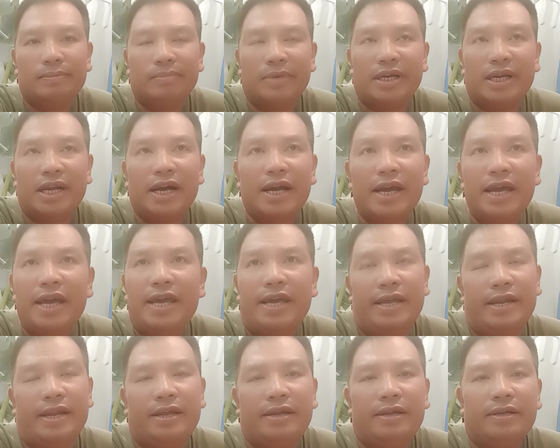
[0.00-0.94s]
Mình đang
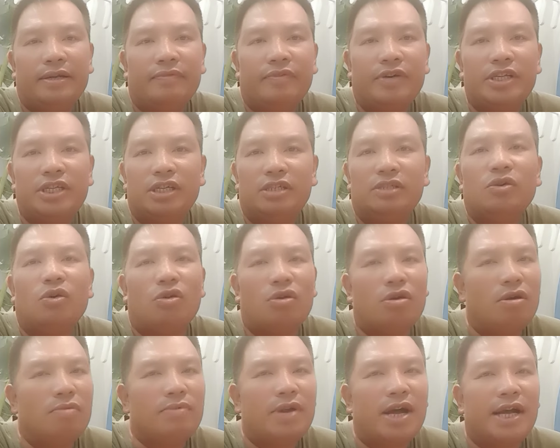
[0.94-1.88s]
nghi với trình
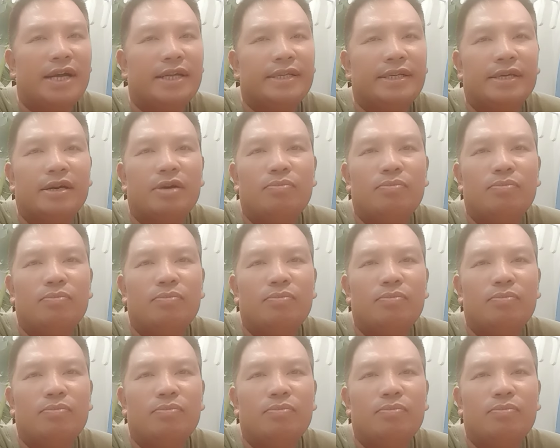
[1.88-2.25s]
độ của ông này